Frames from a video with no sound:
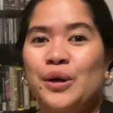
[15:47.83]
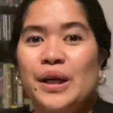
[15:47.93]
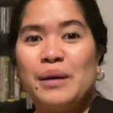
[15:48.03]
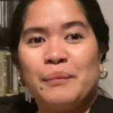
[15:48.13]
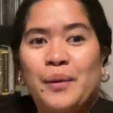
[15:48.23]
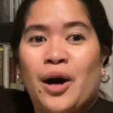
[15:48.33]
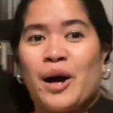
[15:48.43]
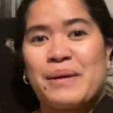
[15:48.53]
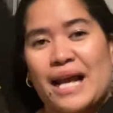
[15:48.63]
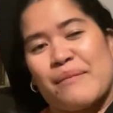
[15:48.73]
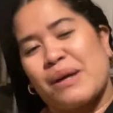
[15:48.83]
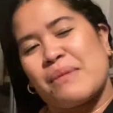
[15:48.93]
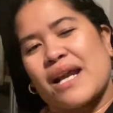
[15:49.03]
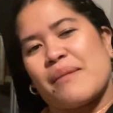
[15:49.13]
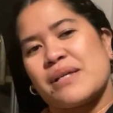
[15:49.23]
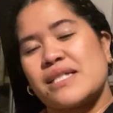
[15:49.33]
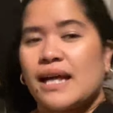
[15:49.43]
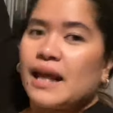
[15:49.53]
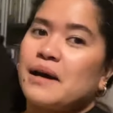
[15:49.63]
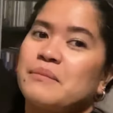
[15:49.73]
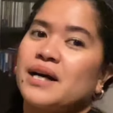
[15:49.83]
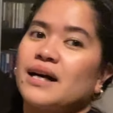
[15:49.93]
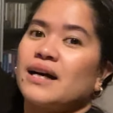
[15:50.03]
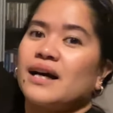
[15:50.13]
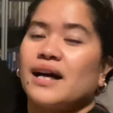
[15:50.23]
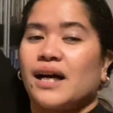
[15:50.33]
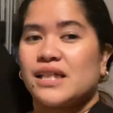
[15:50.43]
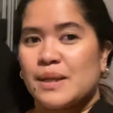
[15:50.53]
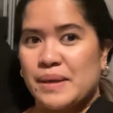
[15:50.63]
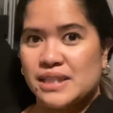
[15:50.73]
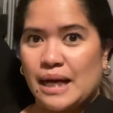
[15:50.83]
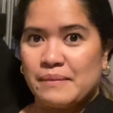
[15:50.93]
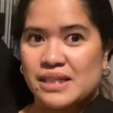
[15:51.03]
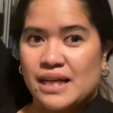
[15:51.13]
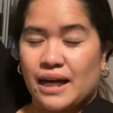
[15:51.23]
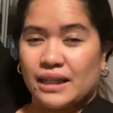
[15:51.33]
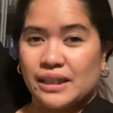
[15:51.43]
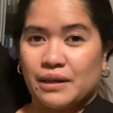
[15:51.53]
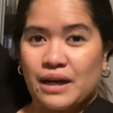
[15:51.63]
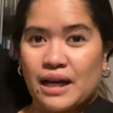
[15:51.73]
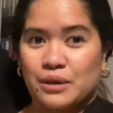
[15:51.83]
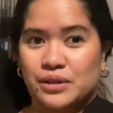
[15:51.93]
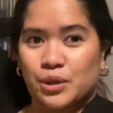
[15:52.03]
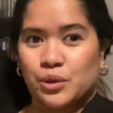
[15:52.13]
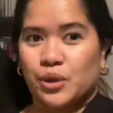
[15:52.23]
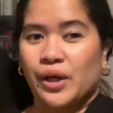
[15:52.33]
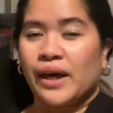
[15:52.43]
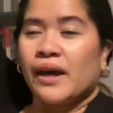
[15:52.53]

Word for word: Yun lang po. Maraming maraming salamat sa pagsama sa akin ngayong araw na to.